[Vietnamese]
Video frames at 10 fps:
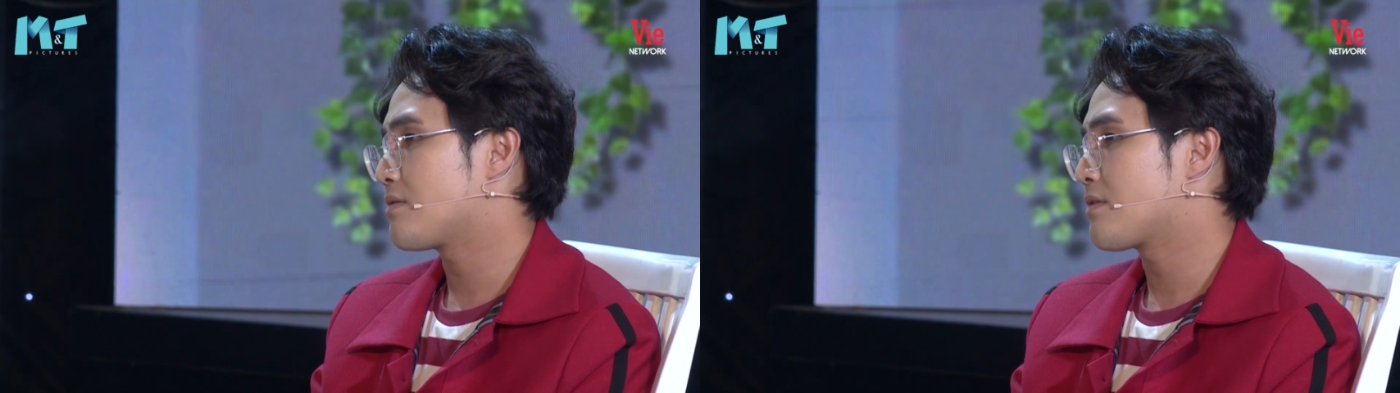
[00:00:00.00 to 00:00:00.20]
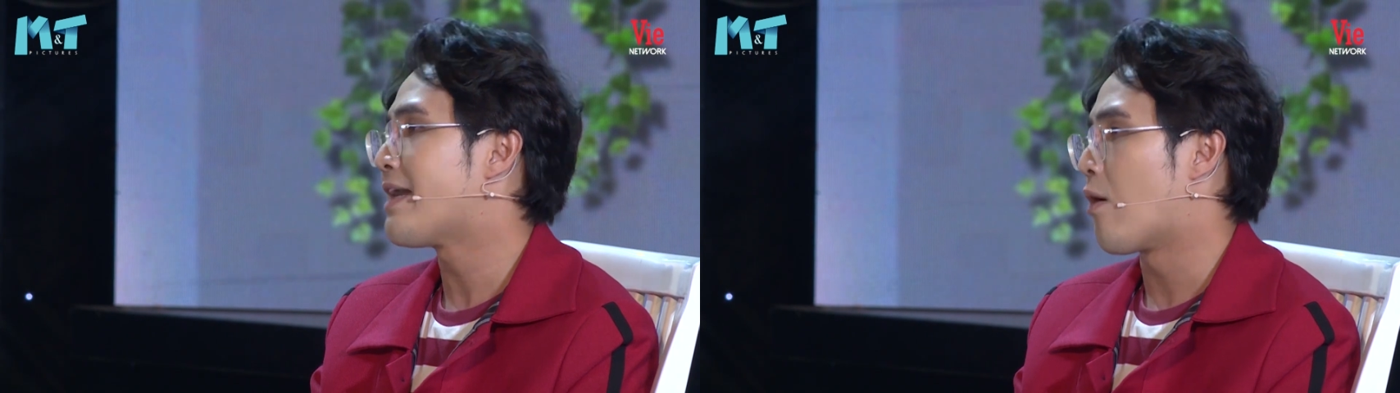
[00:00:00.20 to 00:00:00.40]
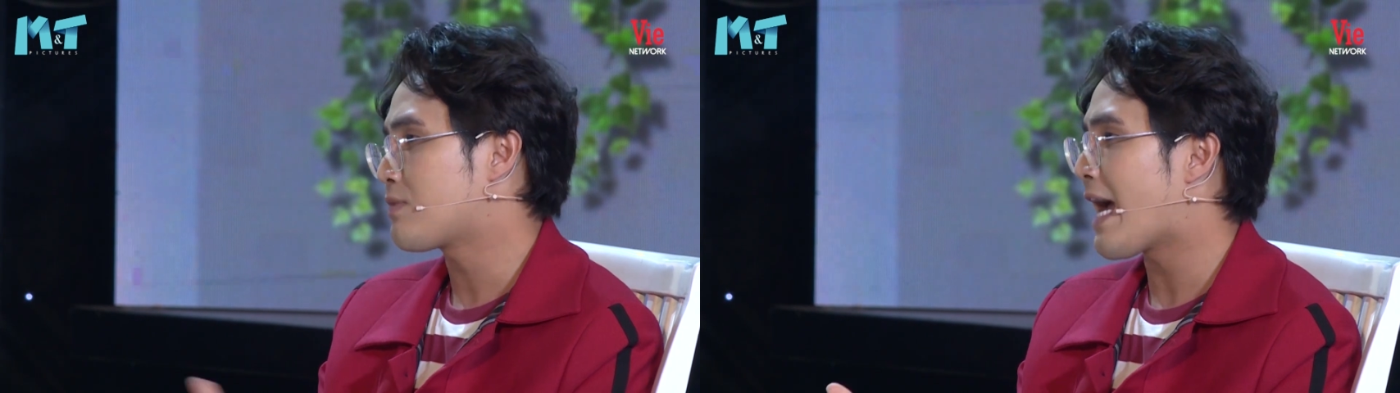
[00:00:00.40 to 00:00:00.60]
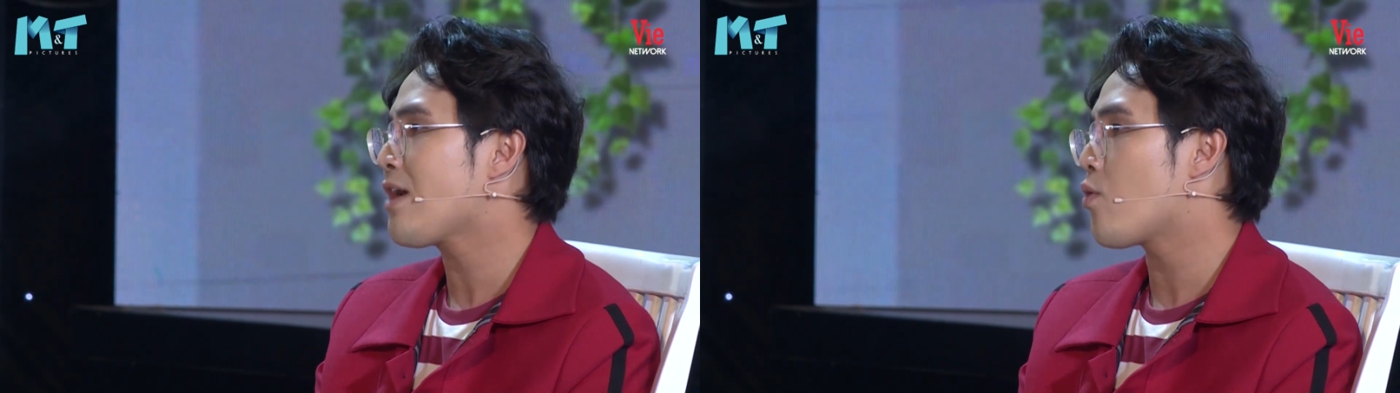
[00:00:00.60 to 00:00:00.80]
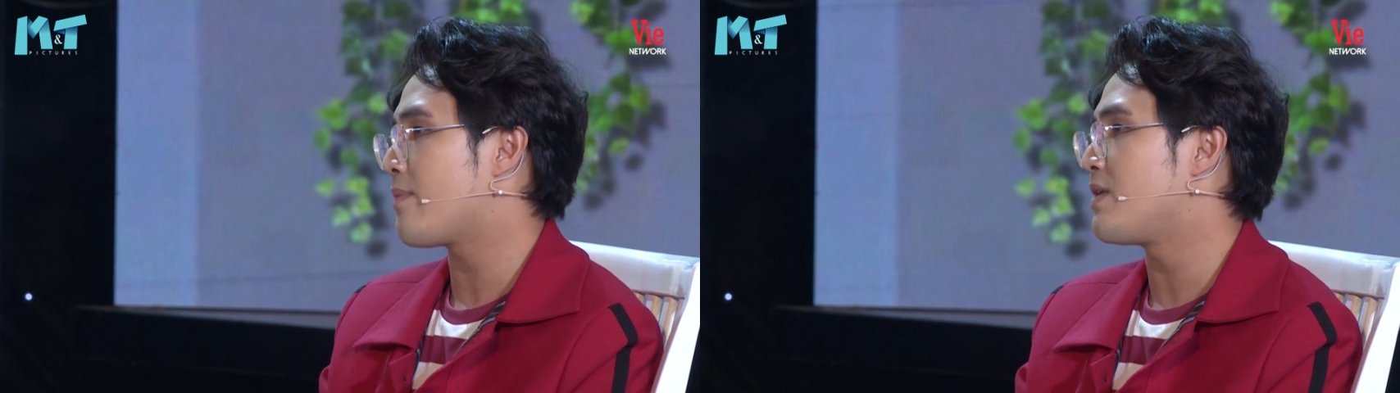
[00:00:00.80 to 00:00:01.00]
cái động
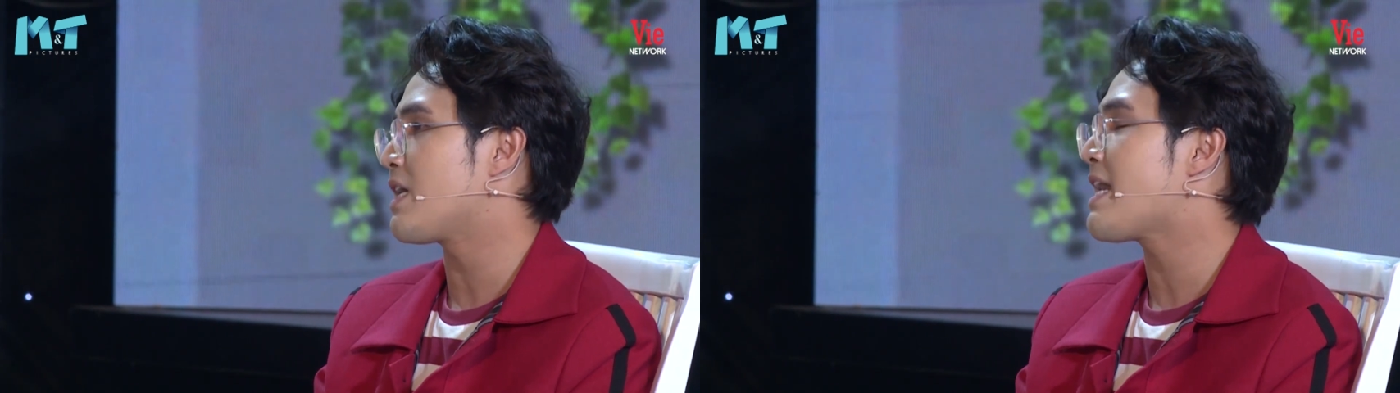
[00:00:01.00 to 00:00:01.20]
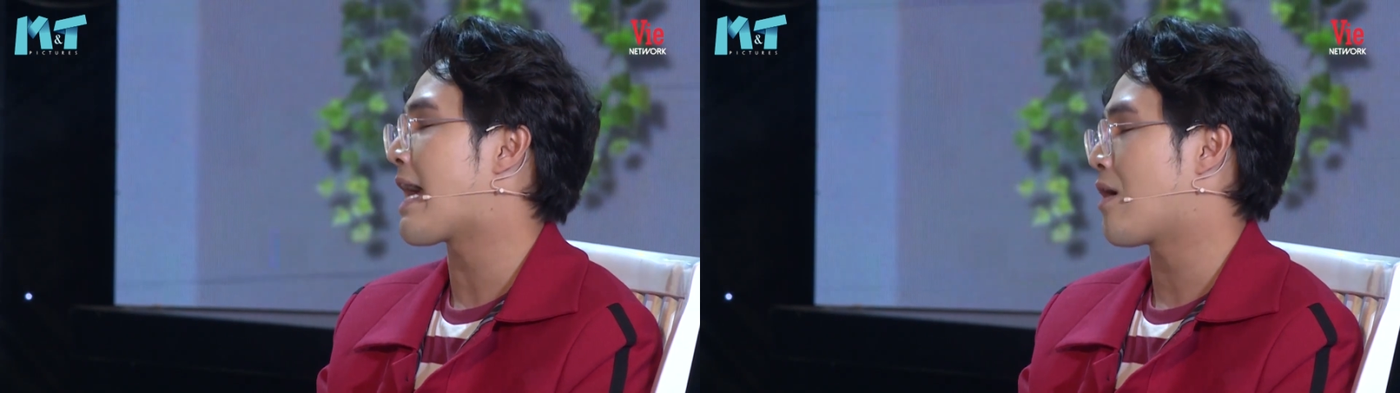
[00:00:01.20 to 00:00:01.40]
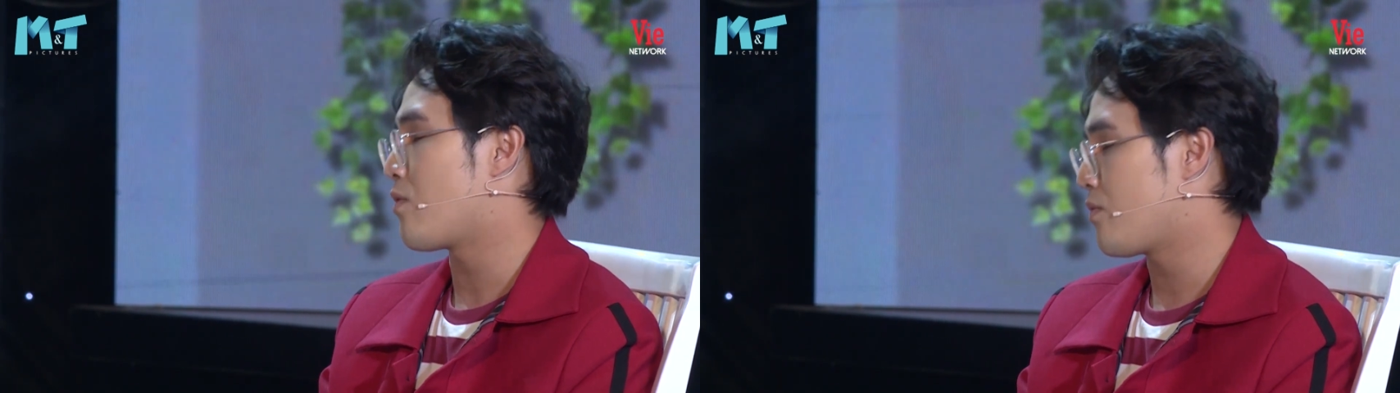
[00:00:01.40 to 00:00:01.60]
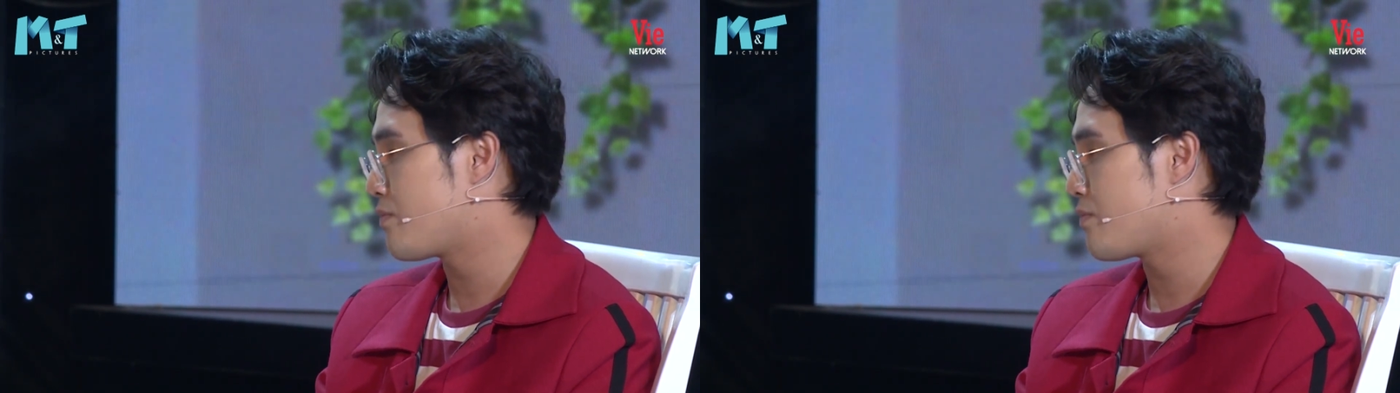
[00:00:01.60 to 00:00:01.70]
thái của em như thế nào